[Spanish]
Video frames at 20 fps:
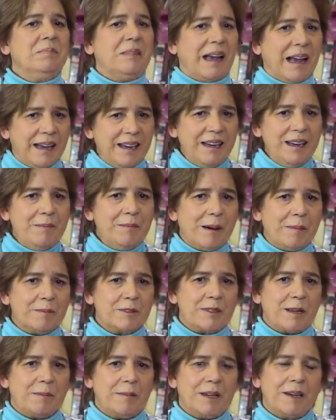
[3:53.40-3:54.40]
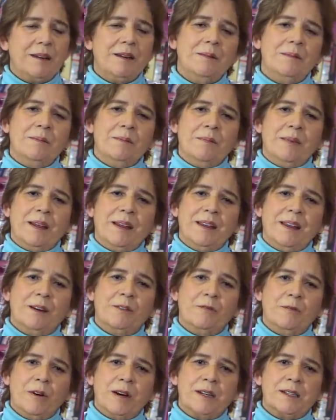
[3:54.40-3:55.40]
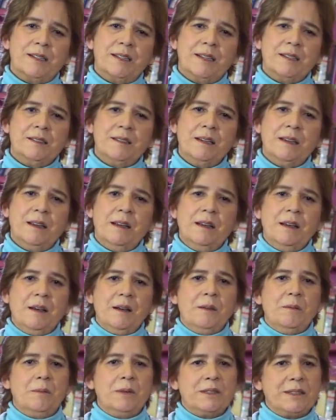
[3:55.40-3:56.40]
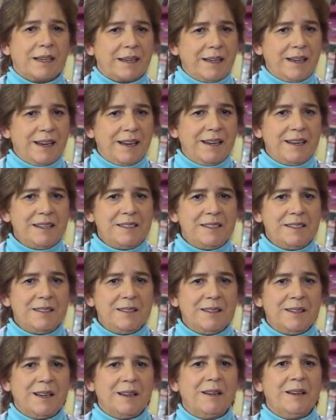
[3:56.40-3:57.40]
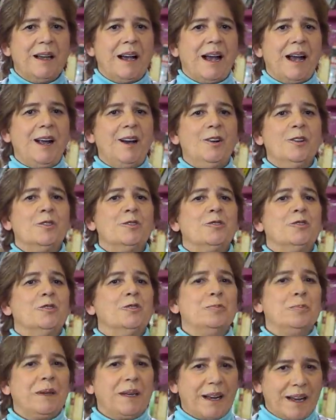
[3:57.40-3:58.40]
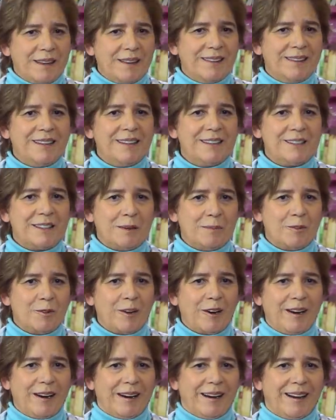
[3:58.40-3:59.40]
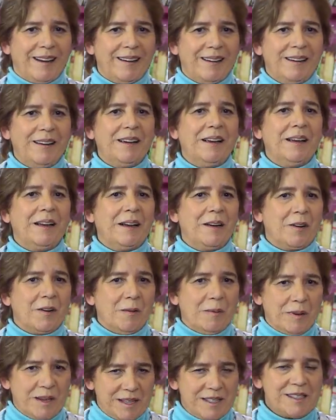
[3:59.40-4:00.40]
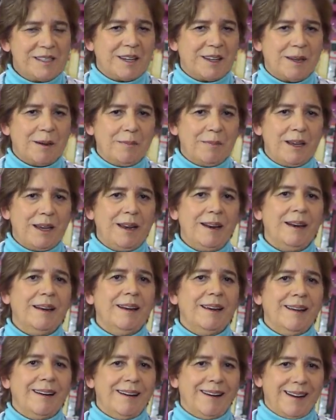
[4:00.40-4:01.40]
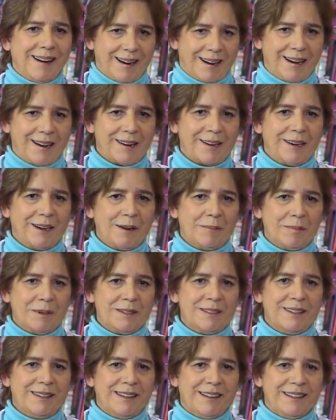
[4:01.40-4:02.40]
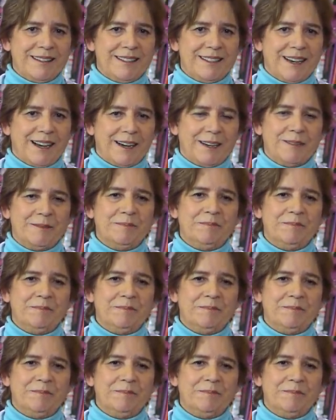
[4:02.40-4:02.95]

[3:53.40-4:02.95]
ahí vamos a ver medir fuerzas, pues a quienes, a los suspirantes de Morena comienza también la carrera presidencial.